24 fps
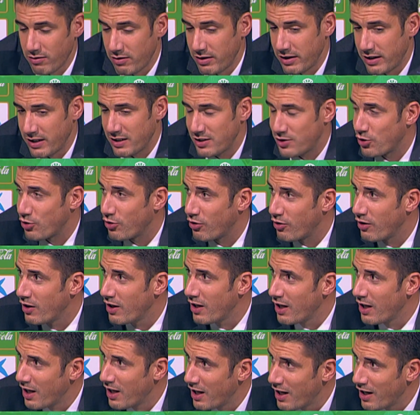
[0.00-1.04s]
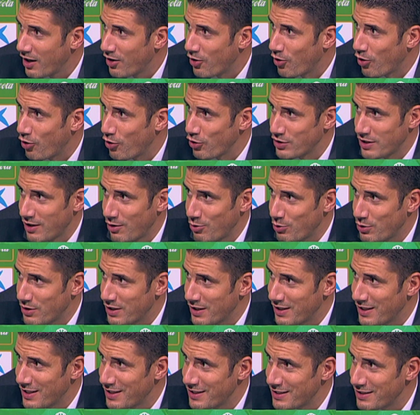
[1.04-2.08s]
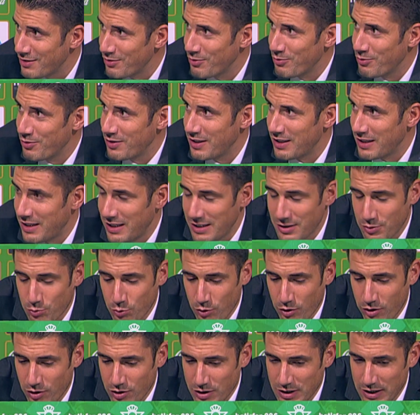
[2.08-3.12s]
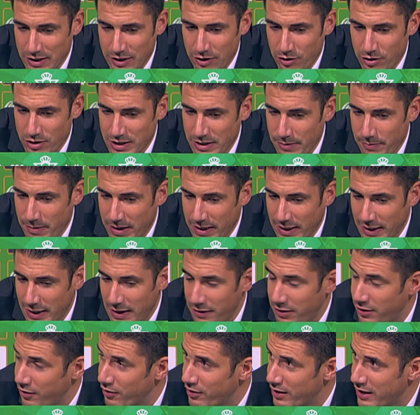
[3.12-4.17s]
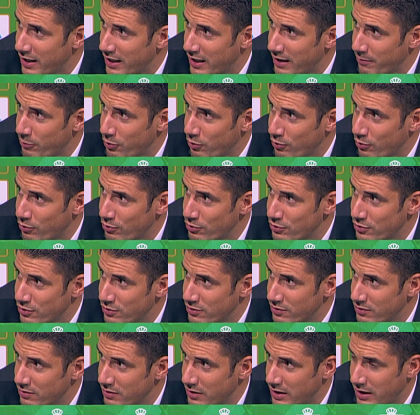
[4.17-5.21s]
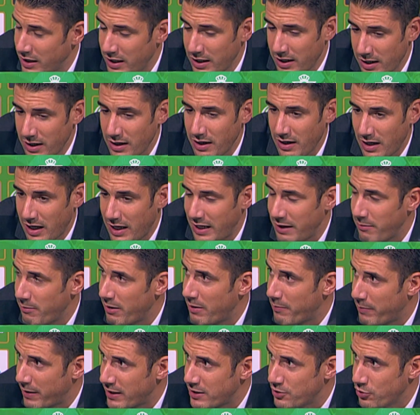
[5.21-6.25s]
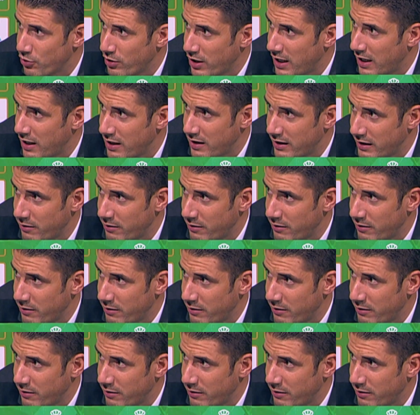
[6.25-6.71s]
De hecho, con José Luis es, es uno de los entrenadores que más relación tenemos eh, a nivel personal.